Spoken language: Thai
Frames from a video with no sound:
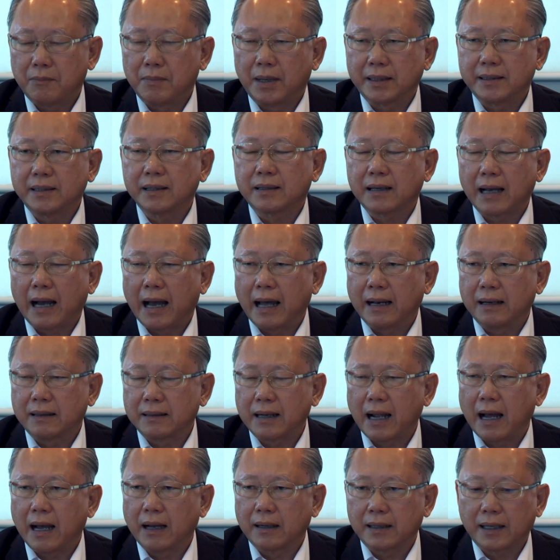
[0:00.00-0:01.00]
กรรมาธิการ
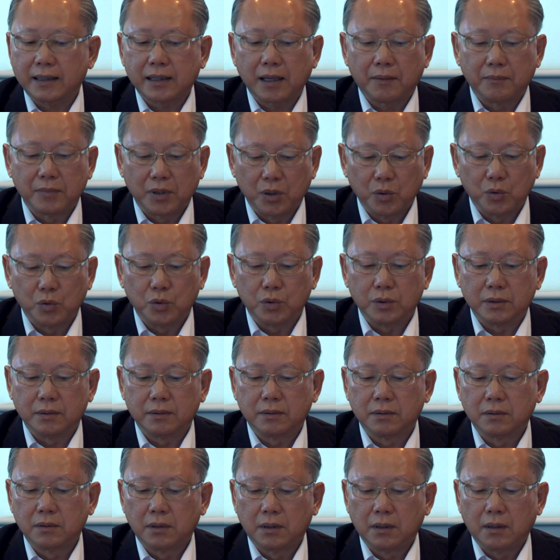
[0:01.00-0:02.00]
ร่างรัฐธรรมนูญ
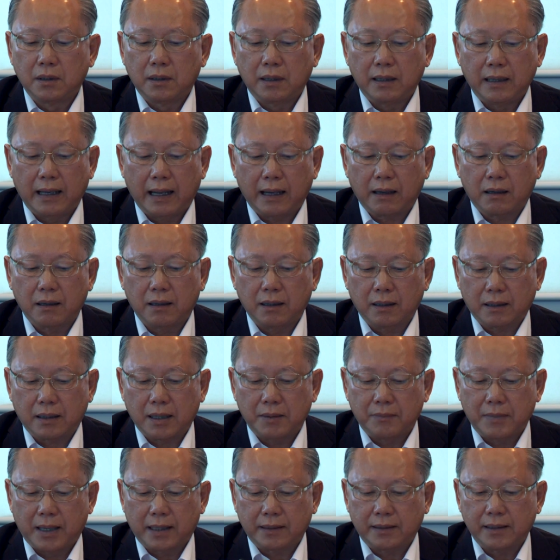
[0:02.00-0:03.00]
และก็
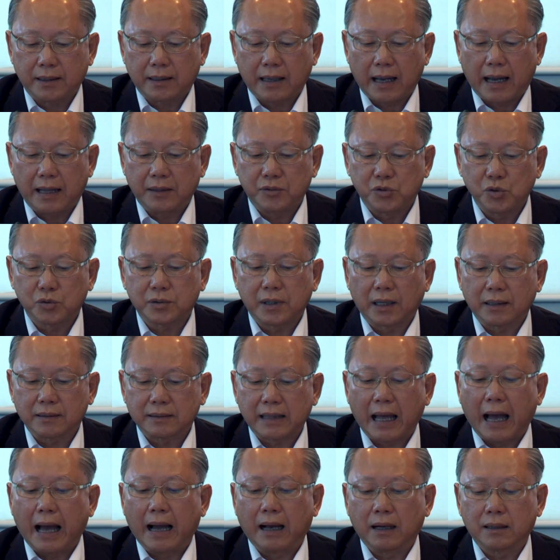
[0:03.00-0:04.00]
กรรมาธิการชุด
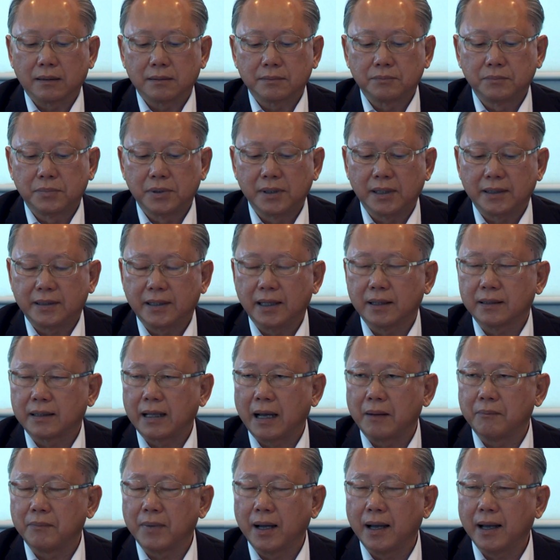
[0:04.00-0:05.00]
ต่างๆเพื่อที่จะ
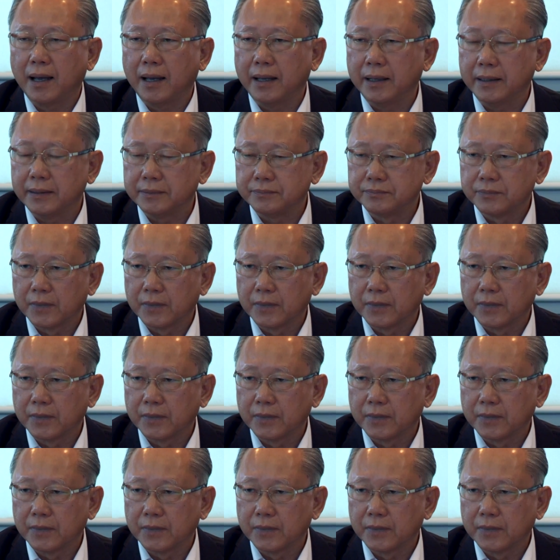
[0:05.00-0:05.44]
ทำให้